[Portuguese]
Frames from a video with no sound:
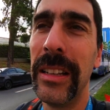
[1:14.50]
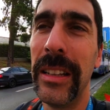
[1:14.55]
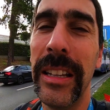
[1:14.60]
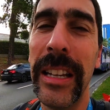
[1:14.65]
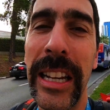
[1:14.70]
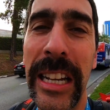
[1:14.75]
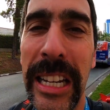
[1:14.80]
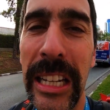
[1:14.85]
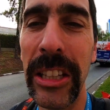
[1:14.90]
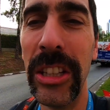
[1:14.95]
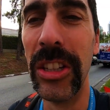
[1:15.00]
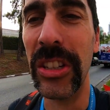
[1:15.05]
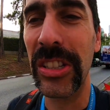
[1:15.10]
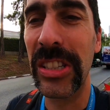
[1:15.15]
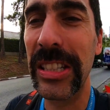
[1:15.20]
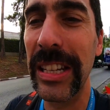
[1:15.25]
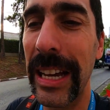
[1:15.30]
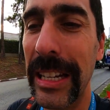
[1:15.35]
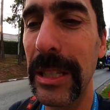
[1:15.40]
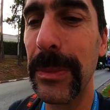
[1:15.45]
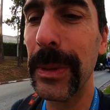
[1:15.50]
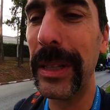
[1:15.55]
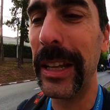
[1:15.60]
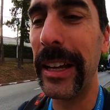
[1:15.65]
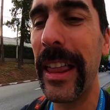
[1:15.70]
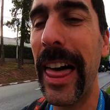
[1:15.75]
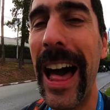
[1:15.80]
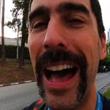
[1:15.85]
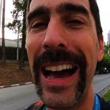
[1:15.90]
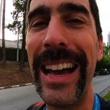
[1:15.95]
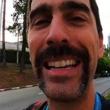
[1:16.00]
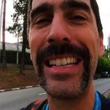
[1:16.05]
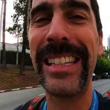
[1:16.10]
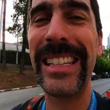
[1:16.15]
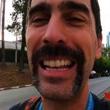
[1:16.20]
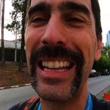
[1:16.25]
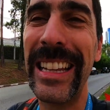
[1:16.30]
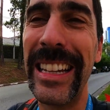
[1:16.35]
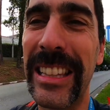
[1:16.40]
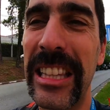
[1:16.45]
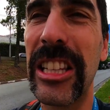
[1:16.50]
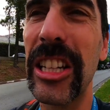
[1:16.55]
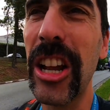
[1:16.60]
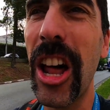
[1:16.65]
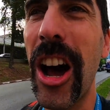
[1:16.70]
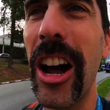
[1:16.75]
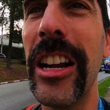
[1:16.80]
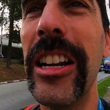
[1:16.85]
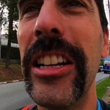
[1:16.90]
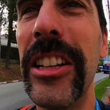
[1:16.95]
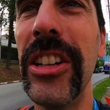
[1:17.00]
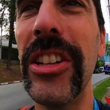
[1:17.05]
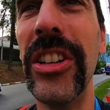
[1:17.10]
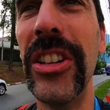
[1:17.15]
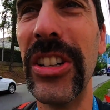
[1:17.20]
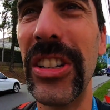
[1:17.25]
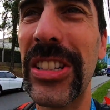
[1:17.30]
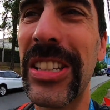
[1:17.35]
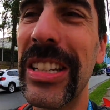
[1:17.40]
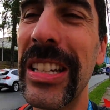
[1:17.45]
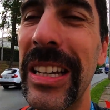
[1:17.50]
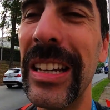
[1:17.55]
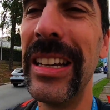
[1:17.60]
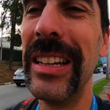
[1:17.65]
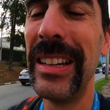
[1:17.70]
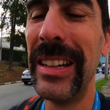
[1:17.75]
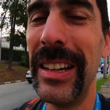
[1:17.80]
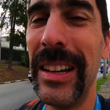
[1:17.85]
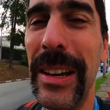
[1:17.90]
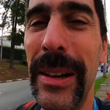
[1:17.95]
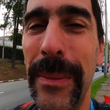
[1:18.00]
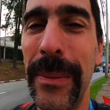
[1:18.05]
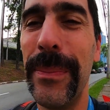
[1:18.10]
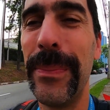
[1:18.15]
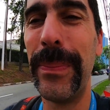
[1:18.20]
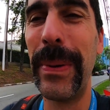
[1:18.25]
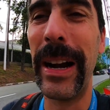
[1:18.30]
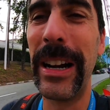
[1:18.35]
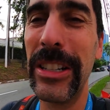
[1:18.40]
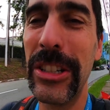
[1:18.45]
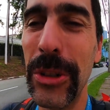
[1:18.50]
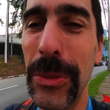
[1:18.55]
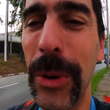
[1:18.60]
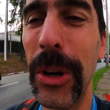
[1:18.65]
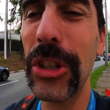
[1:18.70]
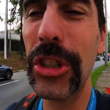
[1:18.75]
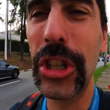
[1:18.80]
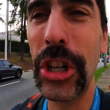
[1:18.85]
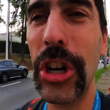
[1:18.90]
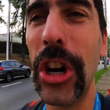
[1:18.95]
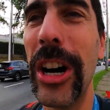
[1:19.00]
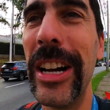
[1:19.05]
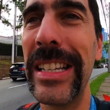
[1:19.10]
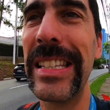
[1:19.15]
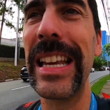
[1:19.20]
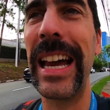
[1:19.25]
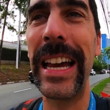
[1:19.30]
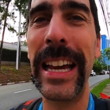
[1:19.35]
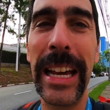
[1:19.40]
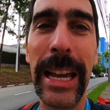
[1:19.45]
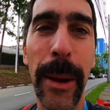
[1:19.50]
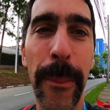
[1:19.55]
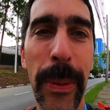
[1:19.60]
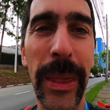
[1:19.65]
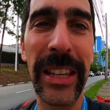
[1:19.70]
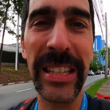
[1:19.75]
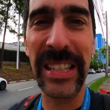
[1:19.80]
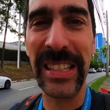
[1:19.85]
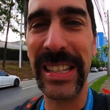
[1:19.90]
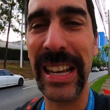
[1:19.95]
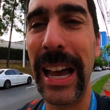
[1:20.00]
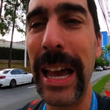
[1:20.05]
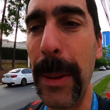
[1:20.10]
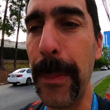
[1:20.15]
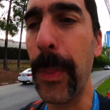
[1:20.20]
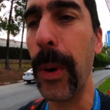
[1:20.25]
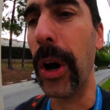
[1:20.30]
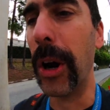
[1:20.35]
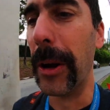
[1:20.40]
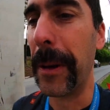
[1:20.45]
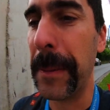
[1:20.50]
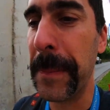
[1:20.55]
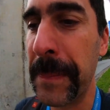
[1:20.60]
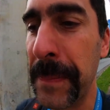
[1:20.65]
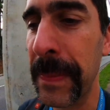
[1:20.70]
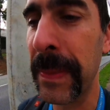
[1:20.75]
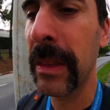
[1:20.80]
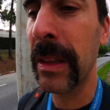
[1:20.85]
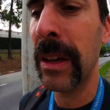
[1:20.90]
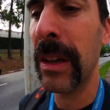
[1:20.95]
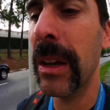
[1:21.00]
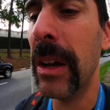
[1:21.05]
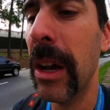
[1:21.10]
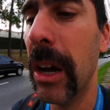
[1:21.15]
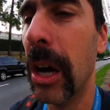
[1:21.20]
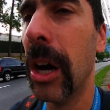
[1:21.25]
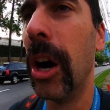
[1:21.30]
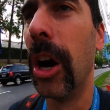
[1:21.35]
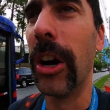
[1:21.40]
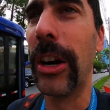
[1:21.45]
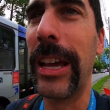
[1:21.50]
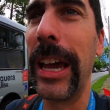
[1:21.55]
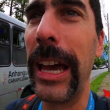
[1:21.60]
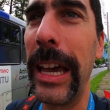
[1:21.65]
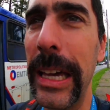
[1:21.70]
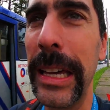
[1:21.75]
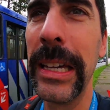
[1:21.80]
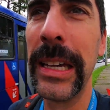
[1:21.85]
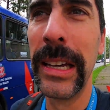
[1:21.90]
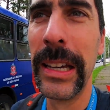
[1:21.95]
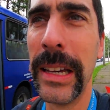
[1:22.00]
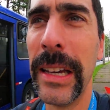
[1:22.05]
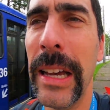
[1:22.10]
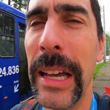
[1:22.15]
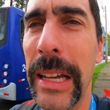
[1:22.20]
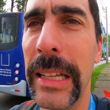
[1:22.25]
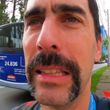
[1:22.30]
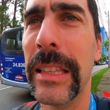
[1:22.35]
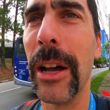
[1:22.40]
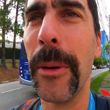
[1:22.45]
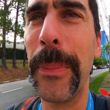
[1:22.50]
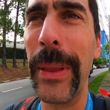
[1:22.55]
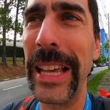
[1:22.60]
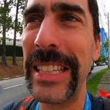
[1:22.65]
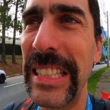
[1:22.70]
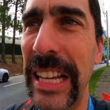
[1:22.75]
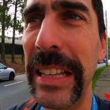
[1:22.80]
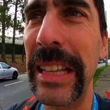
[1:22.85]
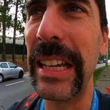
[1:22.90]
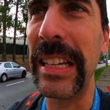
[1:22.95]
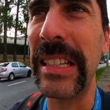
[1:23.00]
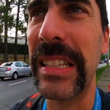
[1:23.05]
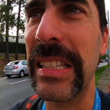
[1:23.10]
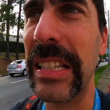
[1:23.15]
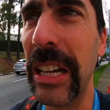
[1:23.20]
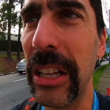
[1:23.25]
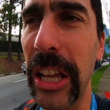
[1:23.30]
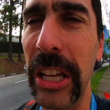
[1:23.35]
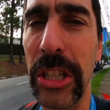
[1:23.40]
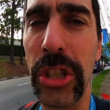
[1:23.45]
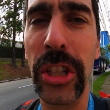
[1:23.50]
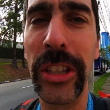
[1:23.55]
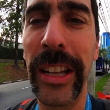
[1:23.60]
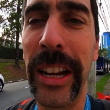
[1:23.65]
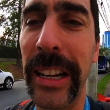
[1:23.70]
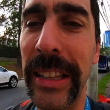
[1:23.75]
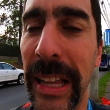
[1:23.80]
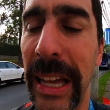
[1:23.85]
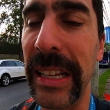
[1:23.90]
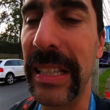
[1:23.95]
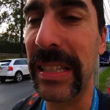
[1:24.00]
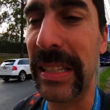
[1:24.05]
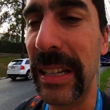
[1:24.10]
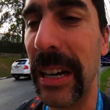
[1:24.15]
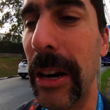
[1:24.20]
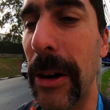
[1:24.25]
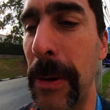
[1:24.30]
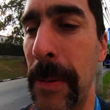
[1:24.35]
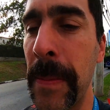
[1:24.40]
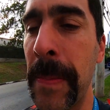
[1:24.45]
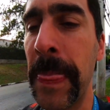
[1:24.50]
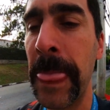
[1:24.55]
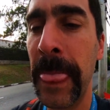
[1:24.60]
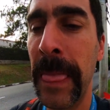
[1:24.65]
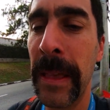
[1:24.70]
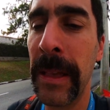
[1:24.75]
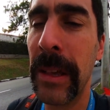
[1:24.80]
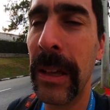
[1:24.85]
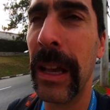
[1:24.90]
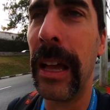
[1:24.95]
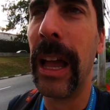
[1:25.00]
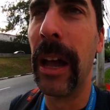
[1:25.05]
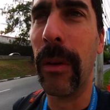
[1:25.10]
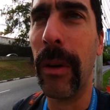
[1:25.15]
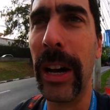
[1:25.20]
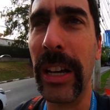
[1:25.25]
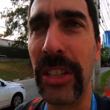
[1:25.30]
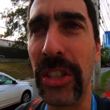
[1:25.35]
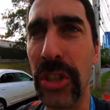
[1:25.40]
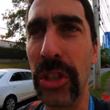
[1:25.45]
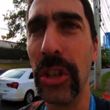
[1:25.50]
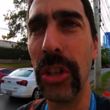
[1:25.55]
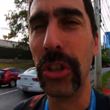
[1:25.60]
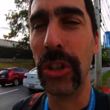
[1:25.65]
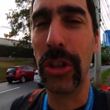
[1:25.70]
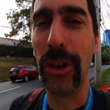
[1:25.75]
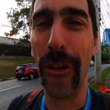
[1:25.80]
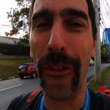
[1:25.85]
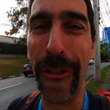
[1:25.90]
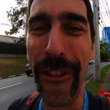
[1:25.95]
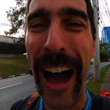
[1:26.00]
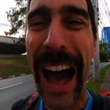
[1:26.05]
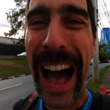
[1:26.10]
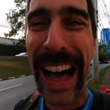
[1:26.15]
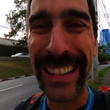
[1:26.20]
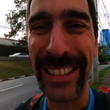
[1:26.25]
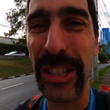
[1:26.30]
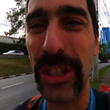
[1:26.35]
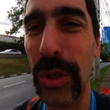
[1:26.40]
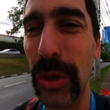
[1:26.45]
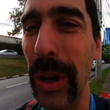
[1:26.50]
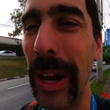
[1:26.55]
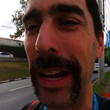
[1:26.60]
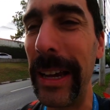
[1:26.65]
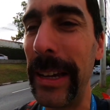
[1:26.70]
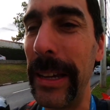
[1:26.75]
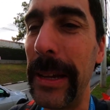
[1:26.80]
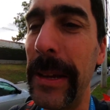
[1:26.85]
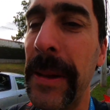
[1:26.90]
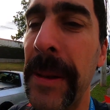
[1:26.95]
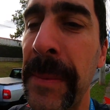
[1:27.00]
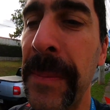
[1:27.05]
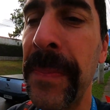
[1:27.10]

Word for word: líquidos, sais minerais, eletrólitos, perde um monte de coisa aí que precisa repor, ok? Então preste atenção na sua hidratação, é um assunto vasto aí.